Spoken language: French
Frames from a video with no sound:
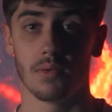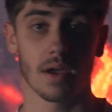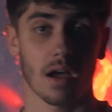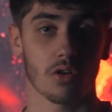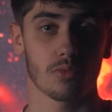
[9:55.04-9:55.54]

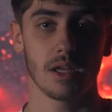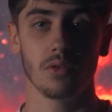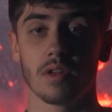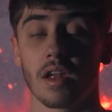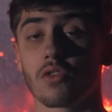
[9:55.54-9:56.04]
Vera Rubin,
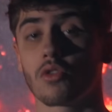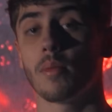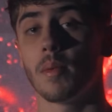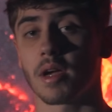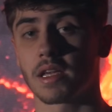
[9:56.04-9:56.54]
une
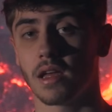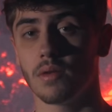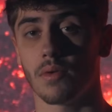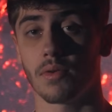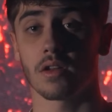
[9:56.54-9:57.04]
astronome américaine,
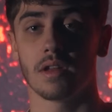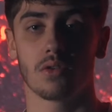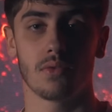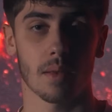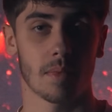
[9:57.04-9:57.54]
va faire une
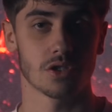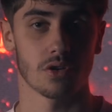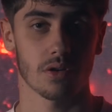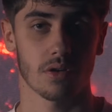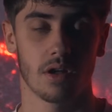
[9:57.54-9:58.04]
découverte
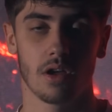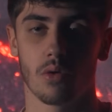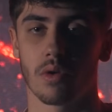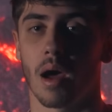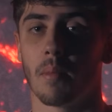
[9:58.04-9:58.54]
majeure.
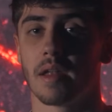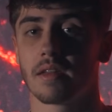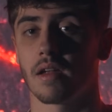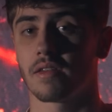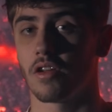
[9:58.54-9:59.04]
On a un
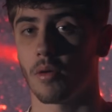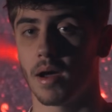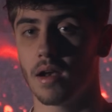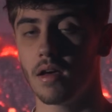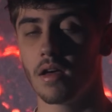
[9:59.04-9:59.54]
matin assez
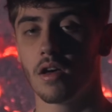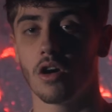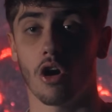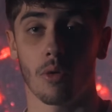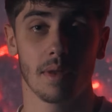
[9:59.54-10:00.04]
normal en